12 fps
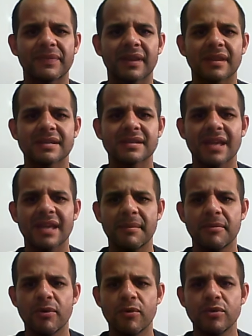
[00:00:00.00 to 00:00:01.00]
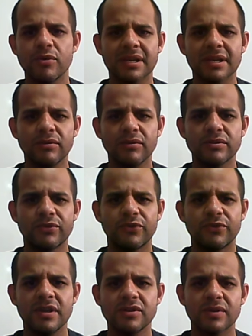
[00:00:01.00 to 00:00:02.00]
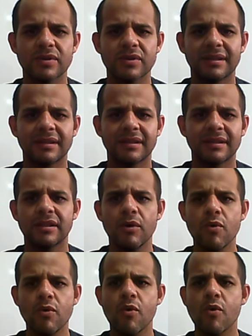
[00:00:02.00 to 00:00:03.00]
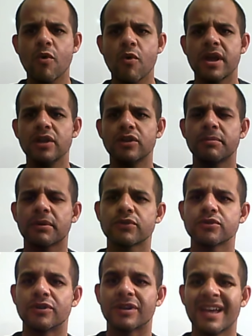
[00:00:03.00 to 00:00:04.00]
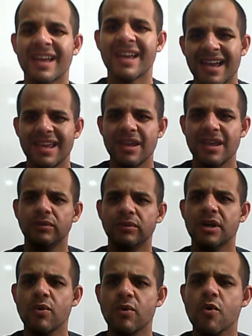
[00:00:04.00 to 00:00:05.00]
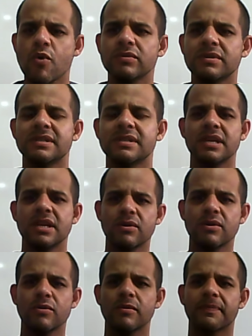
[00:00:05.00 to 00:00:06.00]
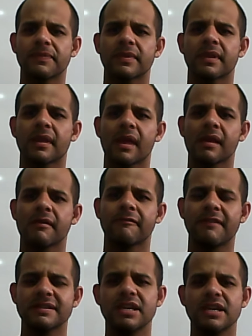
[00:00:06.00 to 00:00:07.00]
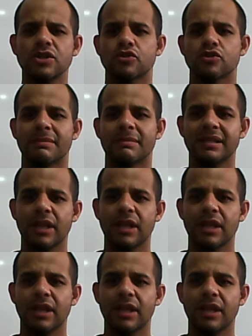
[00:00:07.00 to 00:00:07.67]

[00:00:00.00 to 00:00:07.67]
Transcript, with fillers: sabe, meu curso é tão difícil, é tão concorrido, professor, e eu não consigo fazer isso, manter o